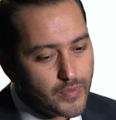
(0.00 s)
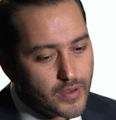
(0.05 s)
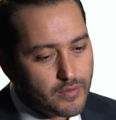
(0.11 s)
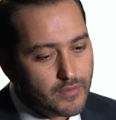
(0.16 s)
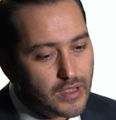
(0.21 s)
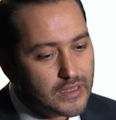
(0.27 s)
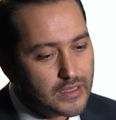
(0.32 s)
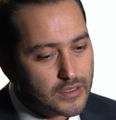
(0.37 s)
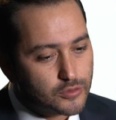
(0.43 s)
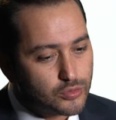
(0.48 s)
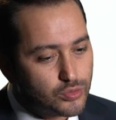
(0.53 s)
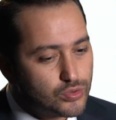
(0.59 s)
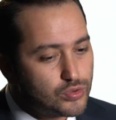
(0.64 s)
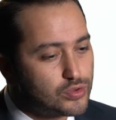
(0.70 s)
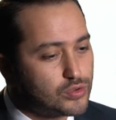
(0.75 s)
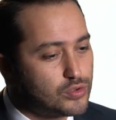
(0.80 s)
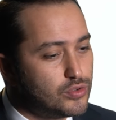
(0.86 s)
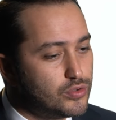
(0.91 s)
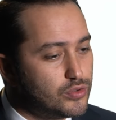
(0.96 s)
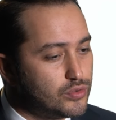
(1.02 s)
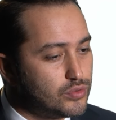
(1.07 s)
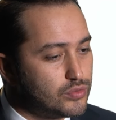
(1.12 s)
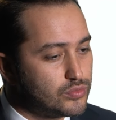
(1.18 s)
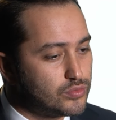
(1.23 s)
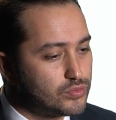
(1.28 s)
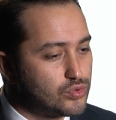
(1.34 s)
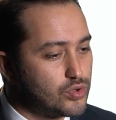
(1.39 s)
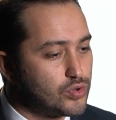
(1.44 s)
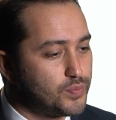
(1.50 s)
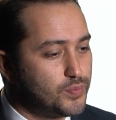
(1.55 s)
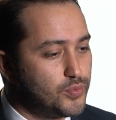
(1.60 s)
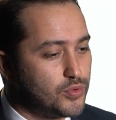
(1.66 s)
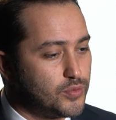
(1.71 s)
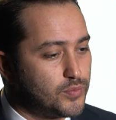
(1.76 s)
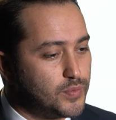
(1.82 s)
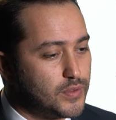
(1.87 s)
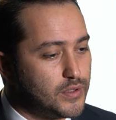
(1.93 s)
Valla dürüstlüğün çok
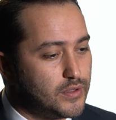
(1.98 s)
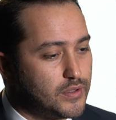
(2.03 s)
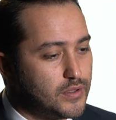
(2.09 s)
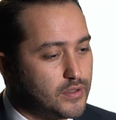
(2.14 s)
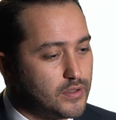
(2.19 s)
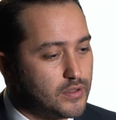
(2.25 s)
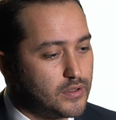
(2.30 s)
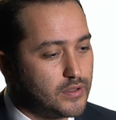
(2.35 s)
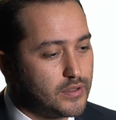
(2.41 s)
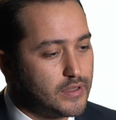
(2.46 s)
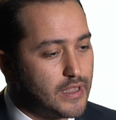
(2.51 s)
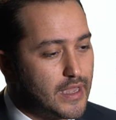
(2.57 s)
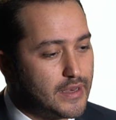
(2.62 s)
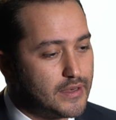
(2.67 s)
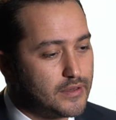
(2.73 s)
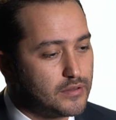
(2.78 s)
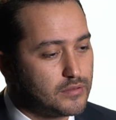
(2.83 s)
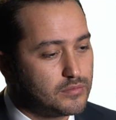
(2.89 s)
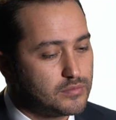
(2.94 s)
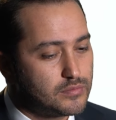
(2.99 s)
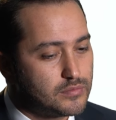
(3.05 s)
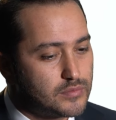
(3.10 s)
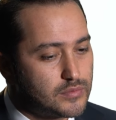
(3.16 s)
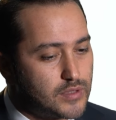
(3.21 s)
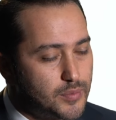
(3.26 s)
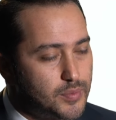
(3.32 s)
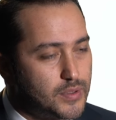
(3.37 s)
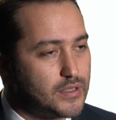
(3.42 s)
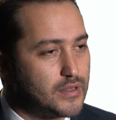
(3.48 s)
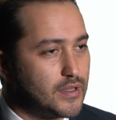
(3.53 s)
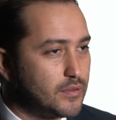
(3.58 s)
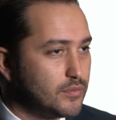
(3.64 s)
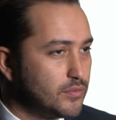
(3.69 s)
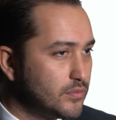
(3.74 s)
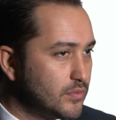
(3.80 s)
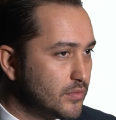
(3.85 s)
büyük bir yani tabii ki de